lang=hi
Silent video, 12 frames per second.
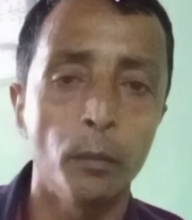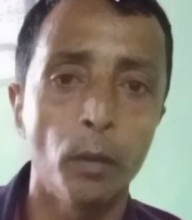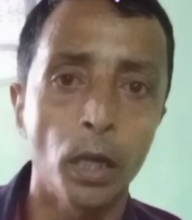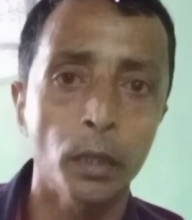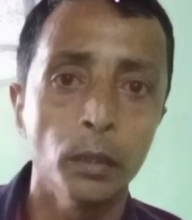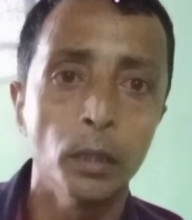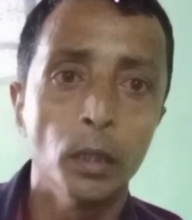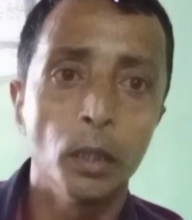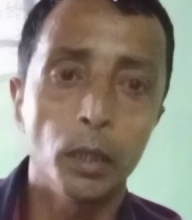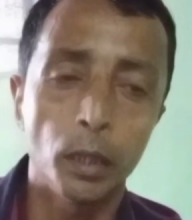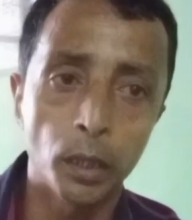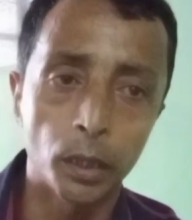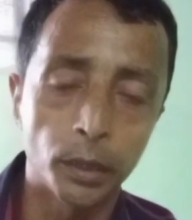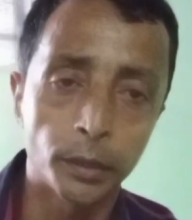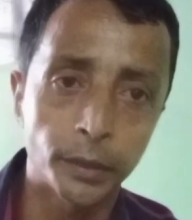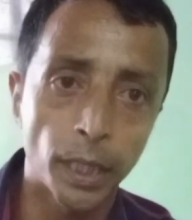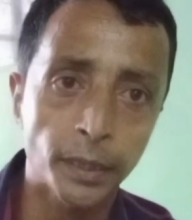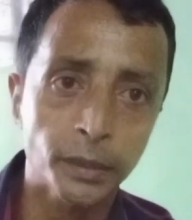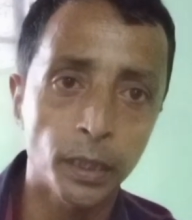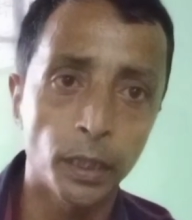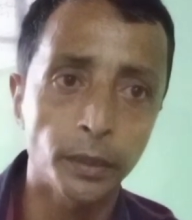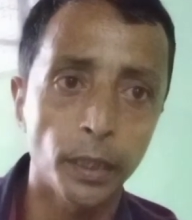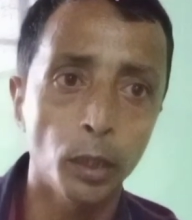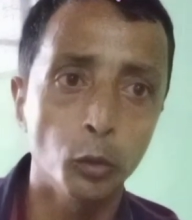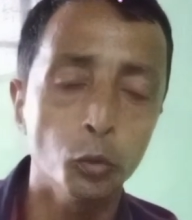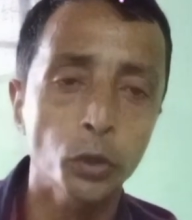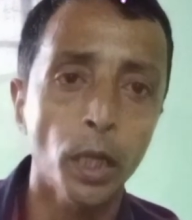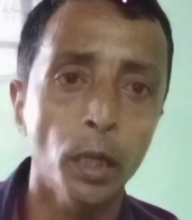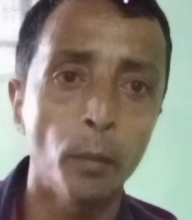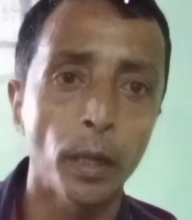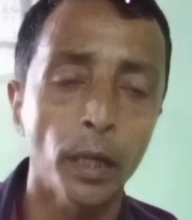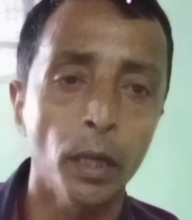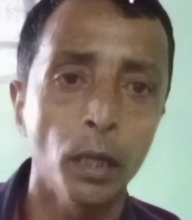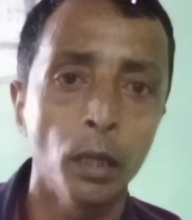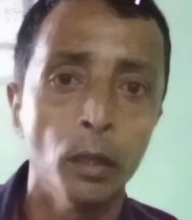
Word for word: आभार थैंक्स करते हैं दूसरा हमारा